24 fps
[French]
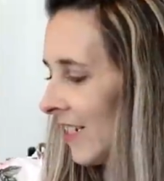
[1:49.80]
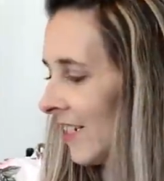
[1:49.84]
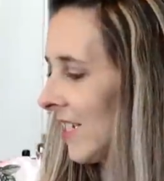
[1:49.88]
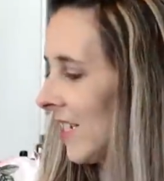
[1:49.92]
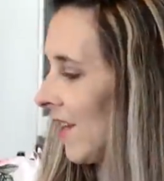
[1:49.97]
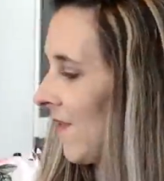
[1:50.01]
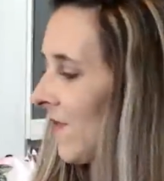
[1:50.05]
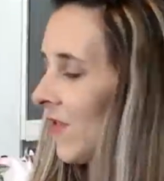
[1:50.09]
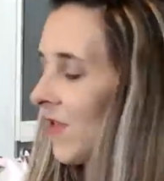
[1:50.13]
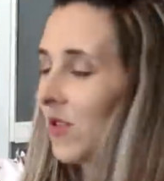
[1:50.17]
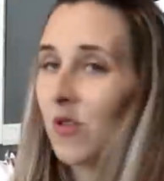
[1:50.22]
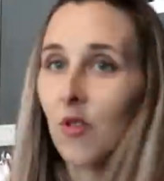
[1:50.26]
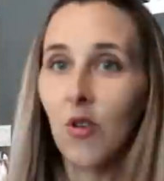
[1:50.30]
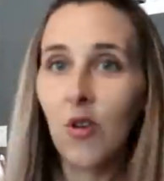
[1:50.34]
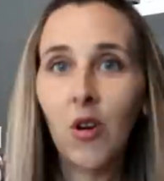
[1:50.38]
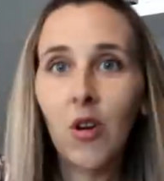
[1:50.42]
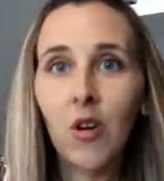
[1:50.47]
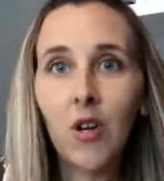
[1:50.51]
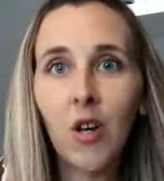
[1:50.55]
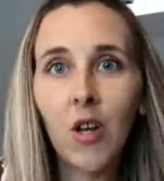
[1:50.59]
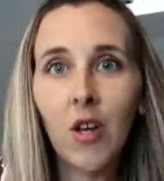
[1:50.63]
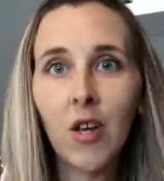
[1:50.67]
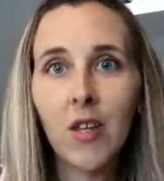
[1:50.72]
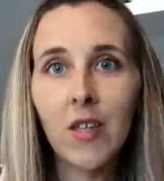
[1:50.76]
J'avais une
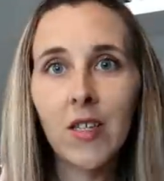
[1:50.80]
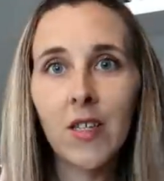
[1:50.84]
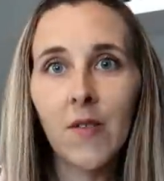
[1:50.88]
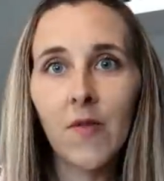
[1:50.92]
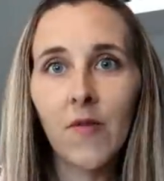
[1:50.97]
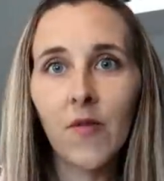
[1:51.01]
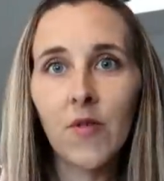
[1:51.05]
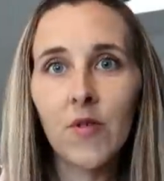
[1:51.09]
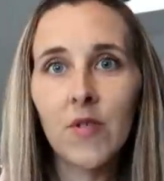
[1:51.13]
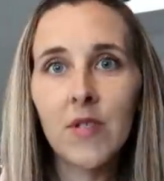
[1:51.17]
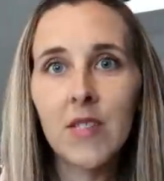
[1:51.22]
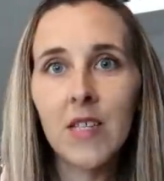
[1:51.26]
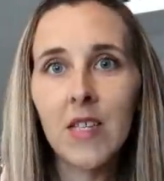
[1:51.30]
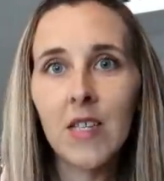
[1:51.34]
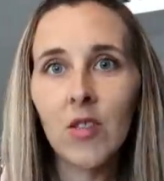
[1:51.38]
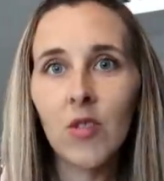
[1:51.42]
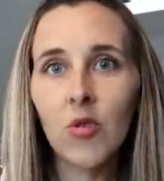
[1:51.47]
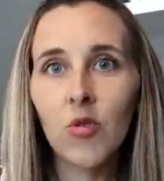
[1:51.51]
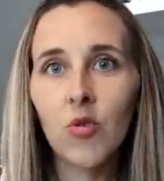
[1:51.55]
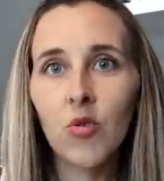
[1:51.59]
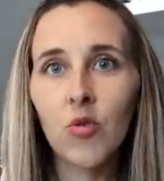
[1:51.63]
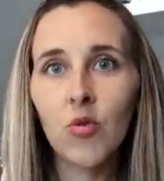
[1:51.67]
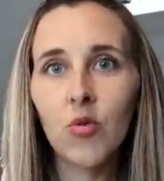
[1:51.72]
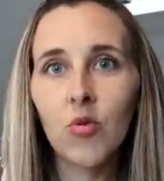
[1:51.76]
cloque qui
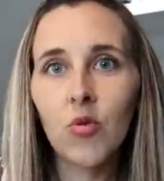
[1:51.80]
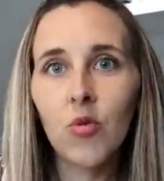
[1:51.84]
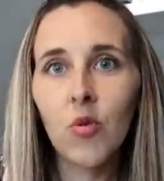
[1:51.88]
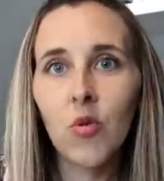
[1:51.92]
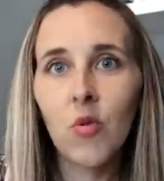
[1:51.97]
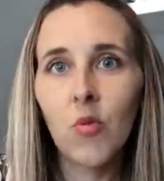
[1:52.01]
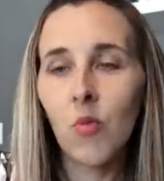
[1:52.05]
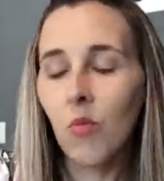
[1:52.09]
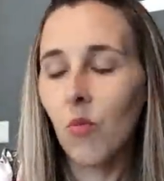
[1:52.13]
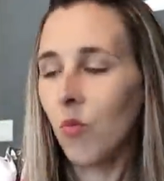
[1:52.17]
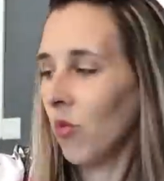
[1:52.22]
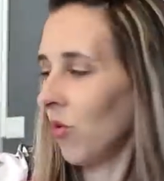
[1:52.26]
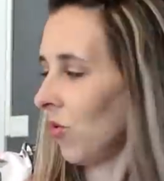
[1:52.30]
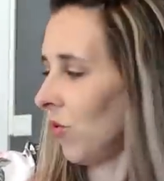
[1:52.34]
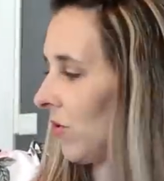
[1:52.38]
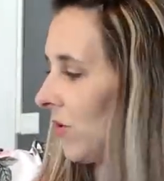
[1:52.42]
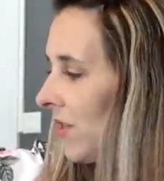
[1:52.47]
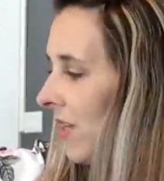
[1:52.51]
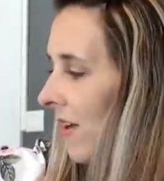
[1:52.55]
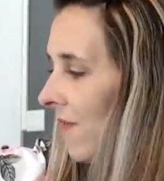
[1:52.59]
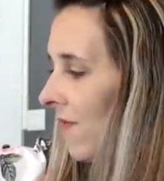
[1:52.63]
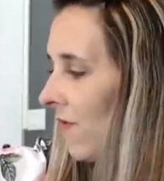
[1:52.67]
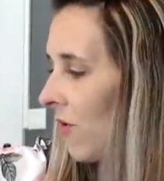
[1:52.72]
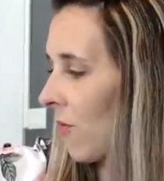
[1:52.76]
faisait tout
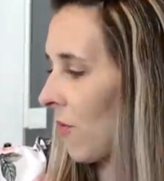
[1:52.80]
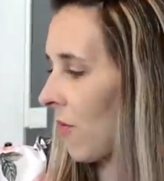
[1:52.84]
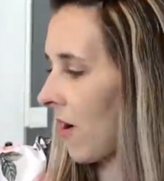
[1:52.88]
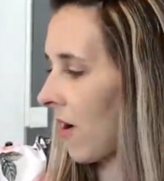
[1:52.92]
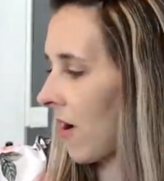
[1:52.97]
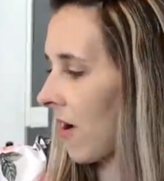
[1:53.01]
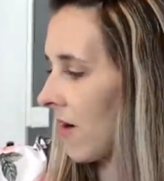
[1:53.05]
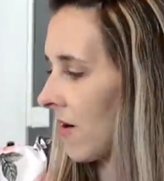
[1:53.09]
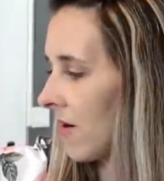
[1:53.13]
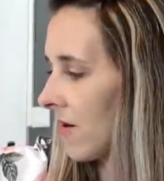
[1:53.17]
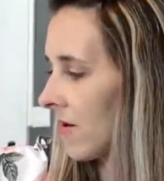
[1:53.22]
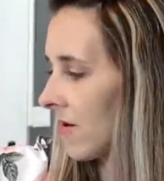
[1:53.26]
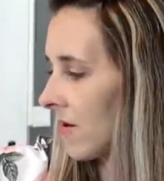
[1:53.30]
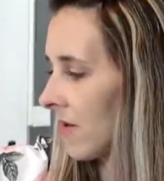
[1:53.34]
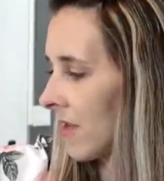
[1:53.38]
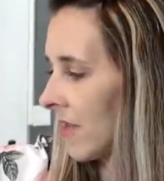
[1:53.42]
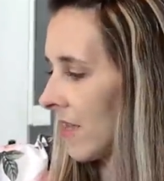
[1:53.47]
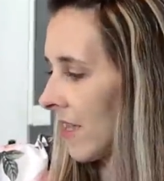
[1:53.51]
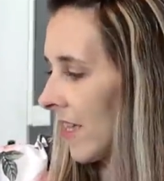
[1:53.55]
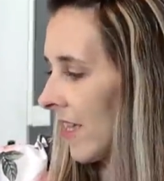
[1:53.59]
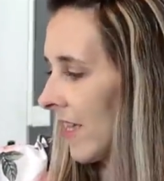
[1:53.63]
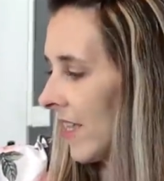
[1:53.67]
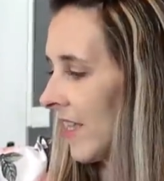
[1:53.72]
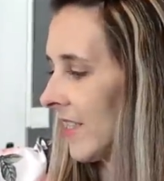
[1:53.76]
mon avant-bras
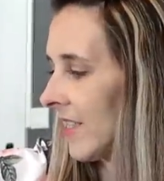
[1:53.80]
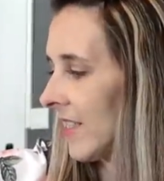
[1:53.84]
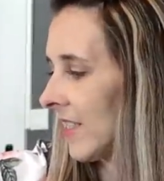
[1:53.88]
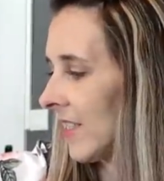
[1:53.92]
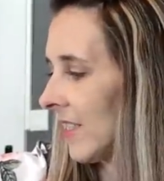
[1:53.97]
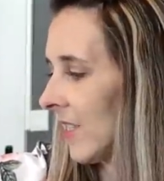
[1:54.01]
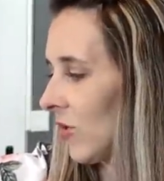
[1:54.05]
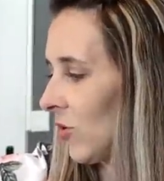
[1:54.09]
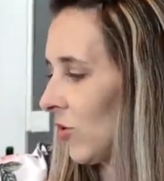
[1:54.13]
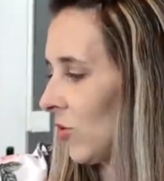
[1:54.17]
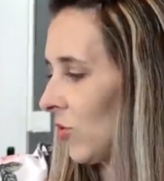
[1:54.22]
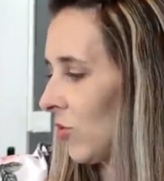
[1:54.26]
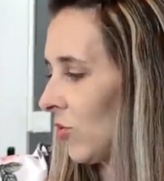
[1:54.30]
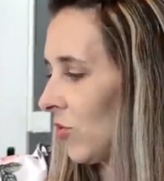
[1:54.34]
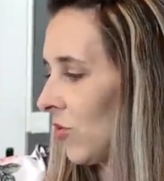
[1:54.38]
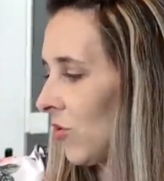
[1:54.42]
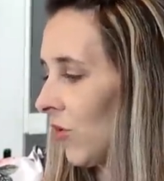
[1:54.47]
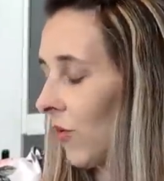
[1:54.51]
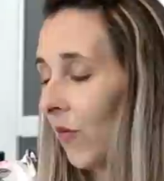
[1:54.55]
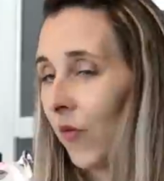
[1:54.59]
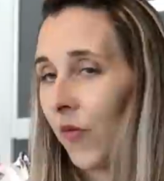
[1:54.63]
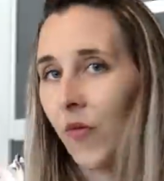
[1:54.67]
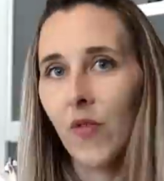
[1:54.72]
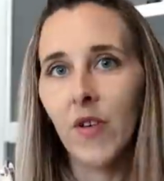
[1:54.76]
et c'était tout
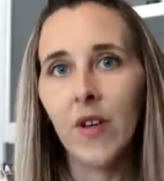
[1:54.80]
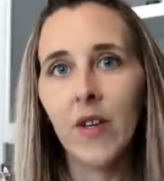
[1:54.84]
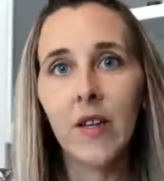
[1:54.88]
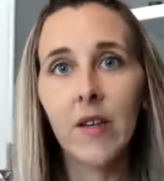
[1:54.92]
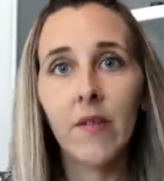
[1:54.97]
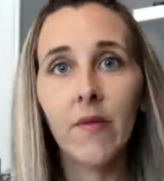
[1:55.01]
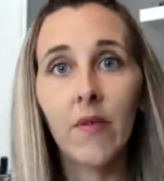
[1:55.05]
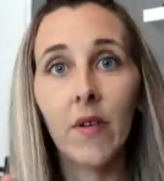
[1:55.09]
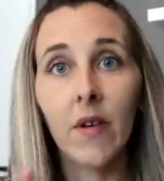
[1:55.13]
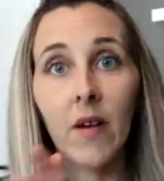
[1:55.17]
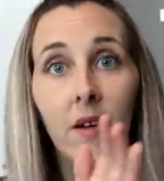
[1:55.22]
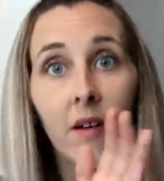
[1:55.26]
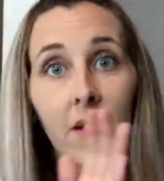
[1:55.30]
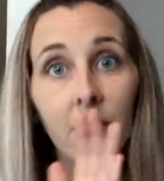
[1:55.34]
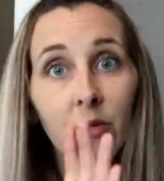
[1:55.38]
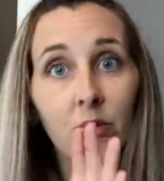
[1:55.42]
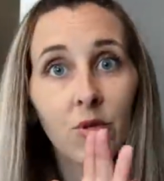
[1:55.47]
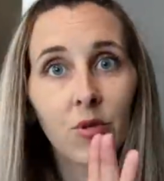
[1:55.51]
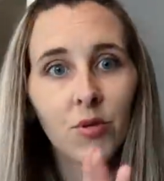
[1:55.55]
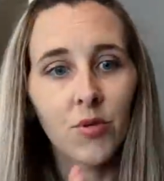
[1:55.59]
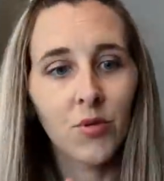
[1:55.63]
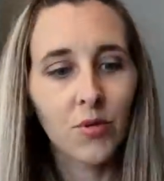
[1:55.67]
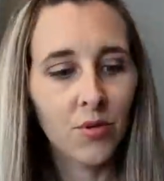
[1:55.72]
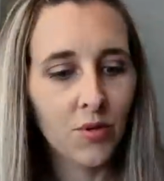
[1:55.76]
gonflé, enfin
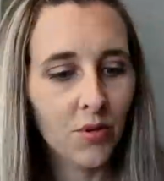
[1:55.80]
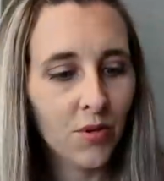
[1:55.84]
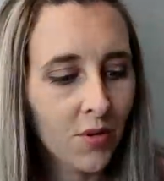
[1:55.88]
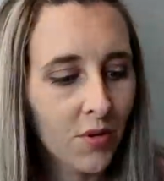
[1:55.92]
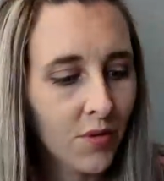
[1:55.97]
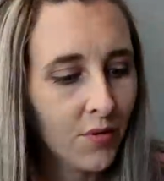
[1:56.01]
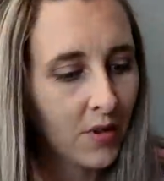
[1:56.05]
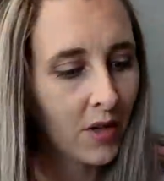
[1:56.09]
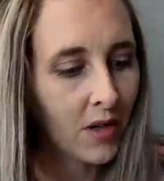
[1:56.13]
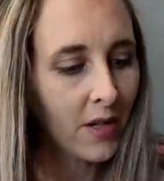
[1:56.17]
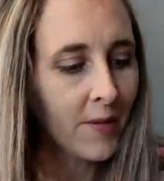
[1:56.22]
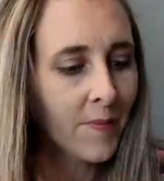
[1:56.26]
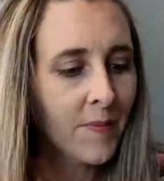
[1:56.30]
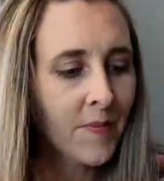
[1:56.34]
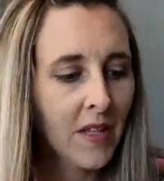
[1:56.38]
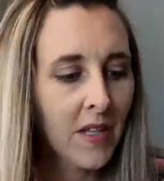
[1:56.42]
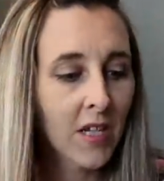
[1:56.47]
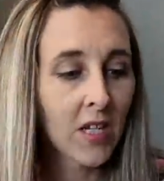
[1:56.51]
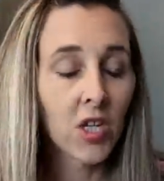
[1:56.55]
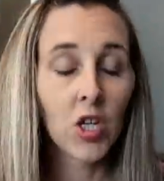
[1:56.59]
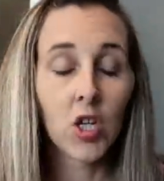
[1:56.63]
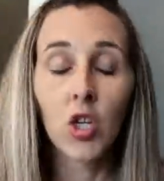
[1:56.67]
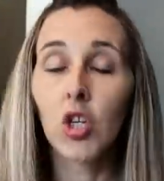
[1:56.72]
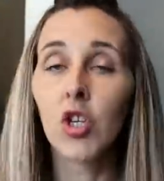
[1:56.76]
le truc, euh, voilà.
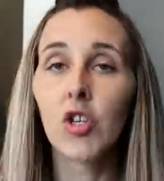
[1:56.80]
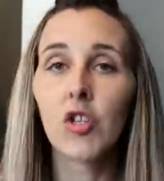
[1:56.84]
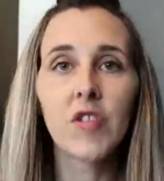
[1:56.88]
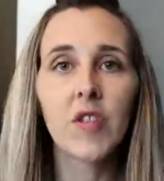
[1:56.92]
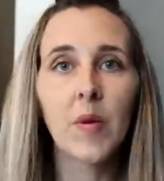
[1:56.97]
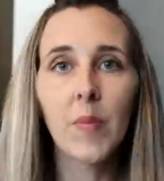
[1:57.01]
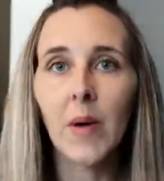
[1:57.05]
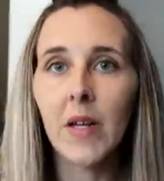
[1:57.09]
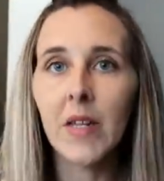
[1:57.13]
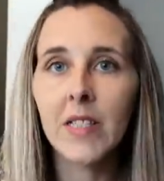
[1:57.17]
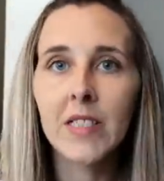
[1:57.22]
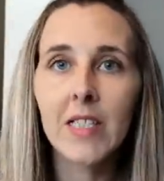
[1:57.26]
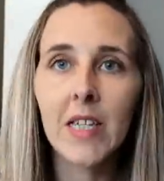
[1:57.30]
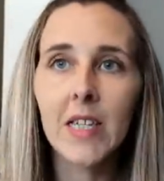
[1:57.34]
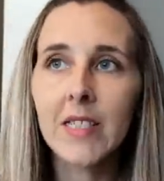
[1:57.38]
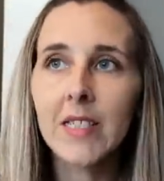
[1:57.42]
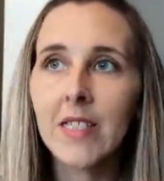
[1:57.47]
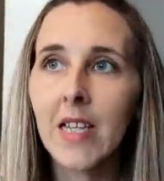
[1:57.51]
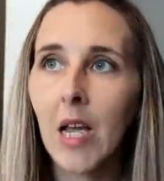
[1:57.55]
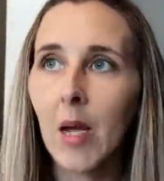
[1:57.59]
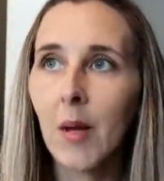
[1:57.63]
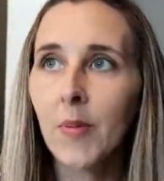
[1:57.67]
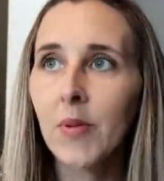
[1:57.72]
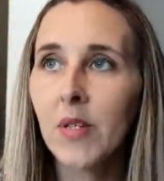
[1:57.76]
Et c'est parti
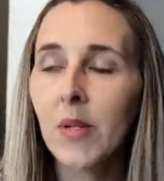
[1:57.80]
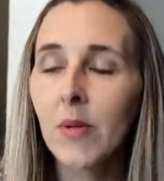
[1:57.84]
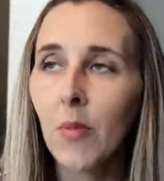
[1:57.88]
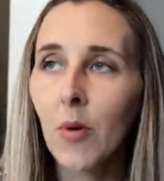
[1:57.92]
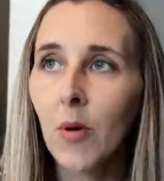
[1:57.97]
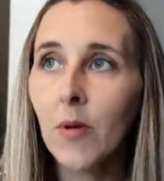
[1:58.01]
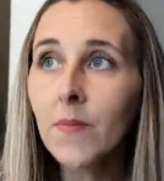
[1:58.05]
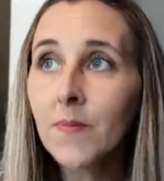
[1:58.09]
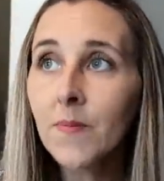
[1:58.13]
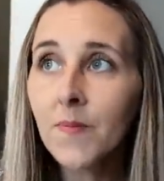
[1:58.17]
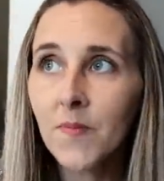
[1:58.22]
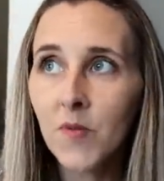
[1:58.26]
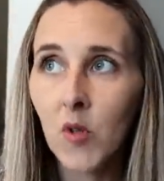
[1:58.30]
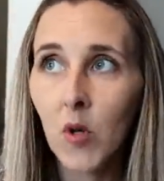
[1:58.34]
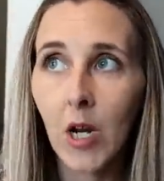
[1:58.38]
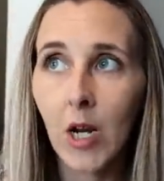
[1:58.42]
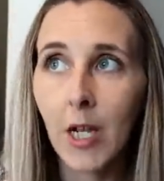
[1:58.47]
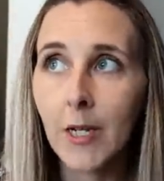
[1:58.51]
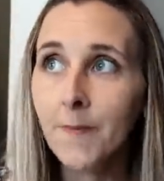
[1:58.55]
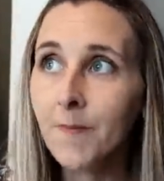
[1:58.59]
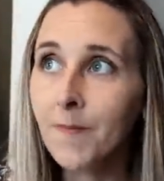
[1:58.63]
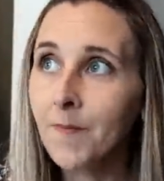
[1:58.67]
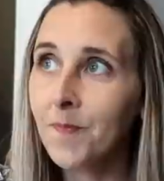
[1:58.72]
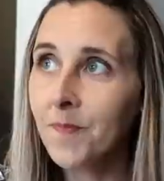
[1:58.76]
assez rapidement,
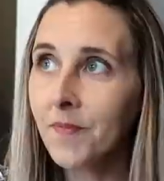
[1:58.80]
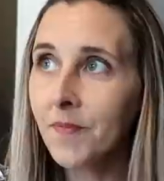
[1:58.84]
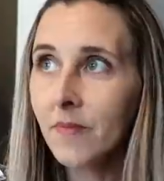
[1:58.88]
voilà.